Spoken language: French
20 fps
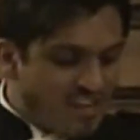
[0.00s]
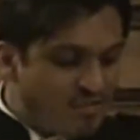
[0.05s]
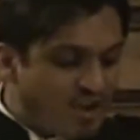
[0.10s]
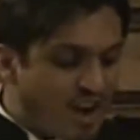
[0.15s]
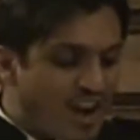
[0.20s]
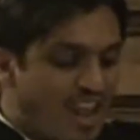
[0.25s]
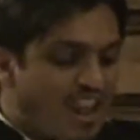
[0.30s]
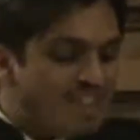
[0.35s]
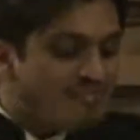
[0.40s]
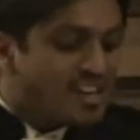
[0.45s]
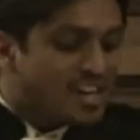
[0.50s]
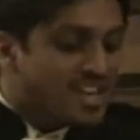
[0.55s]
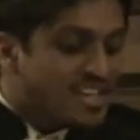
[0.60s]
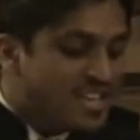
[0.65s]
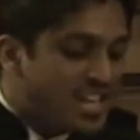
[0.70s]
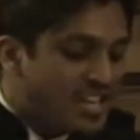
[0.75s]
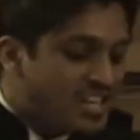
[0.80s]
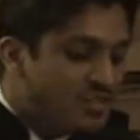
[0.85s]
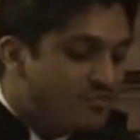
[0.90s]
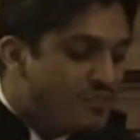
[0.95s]
Et voilà la
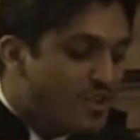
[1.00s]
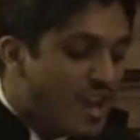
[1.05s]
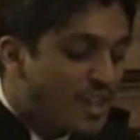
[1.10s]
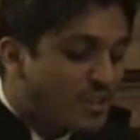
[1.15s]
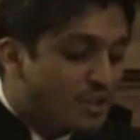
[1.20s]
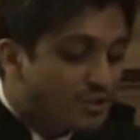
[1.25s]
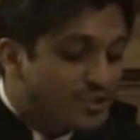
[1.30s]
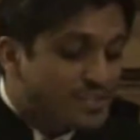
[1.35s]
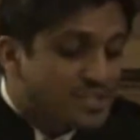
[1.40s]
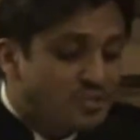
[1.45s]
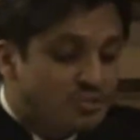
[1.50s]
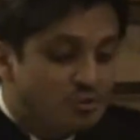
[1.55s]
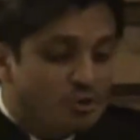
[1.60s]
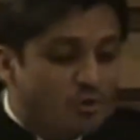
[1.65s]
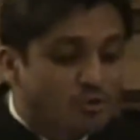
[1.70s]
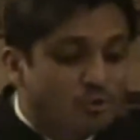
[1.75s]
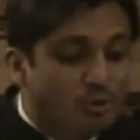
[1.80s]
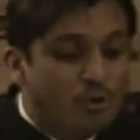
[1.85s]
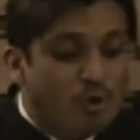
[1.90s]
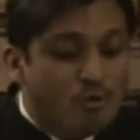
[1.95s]
vérité qui fait la
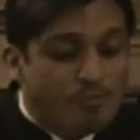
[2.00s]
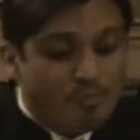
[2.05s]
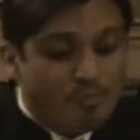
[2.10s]
transition entre